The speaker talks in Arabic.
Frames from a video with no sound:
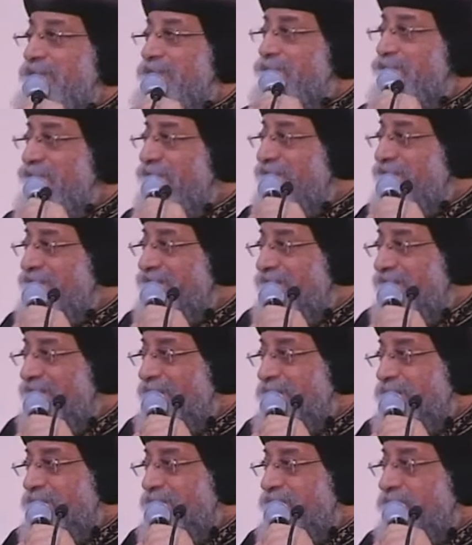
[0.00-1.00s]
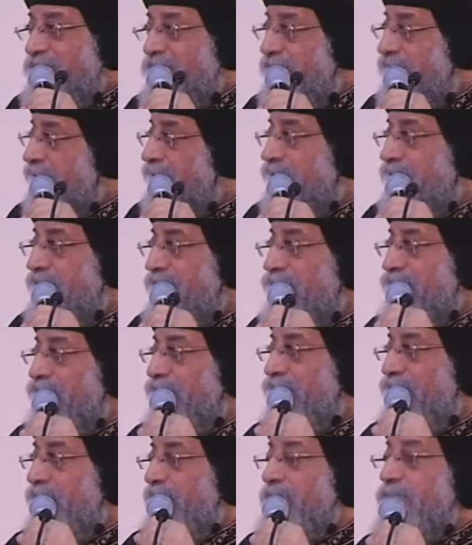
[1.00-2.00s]
المدرس الامين محتاجينه
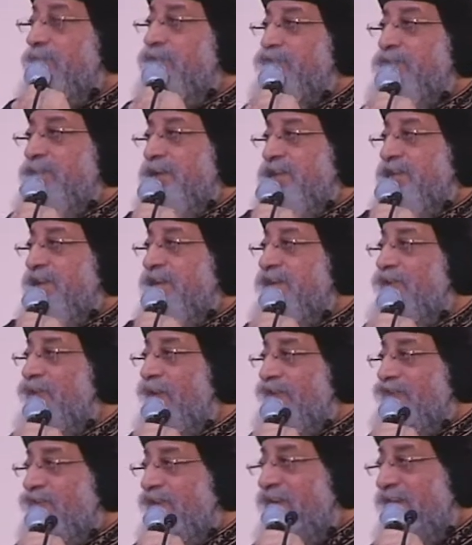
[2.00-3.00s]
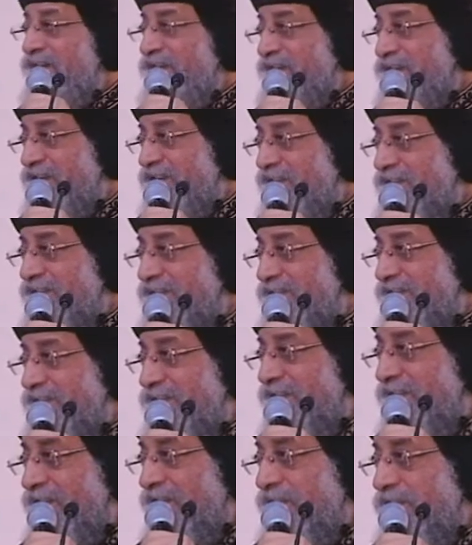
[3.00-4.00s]
مش محتاجينه عشان احنا
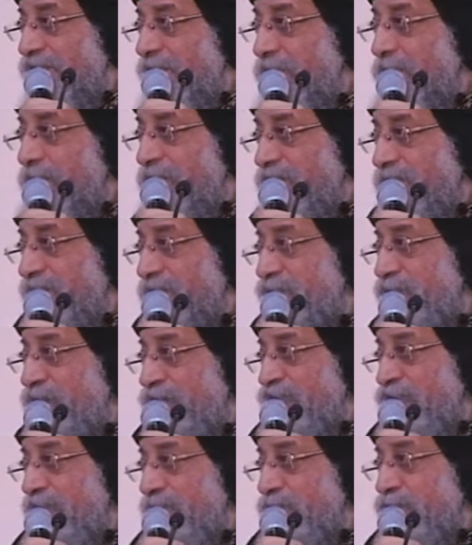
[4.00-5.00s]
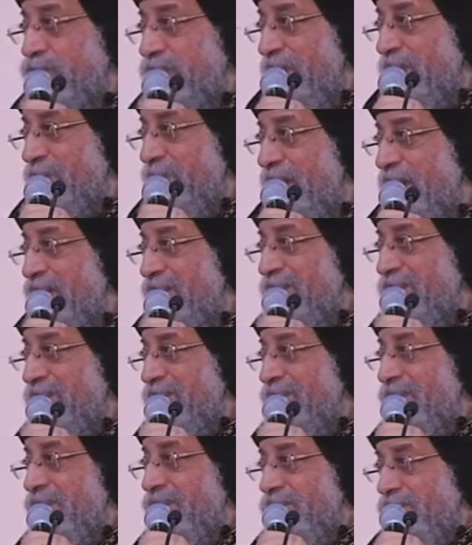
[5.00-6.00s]
ككنيسه محتاجينه عشان المجتمع
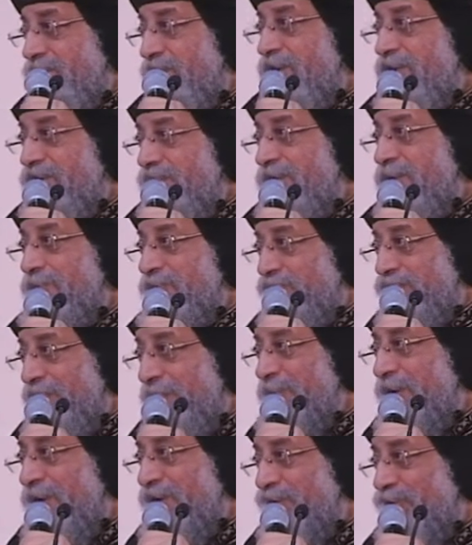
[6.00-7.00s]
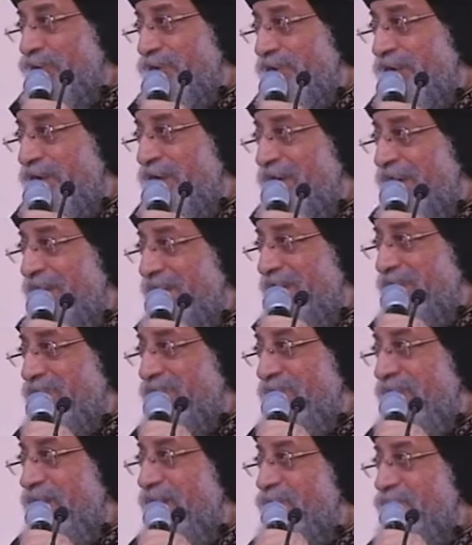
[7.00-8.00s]
صيانه المجتمع اللي قلت لك عليها
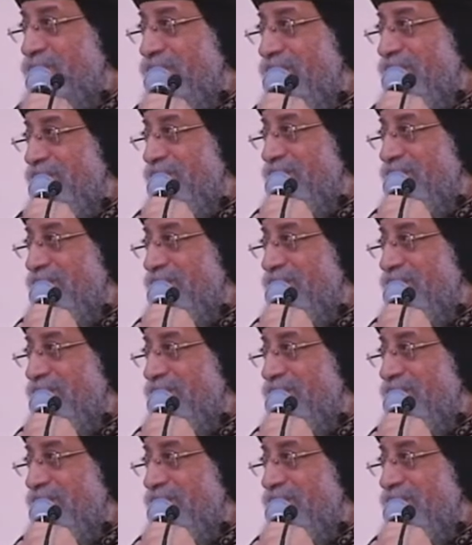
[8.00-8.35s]
في الاول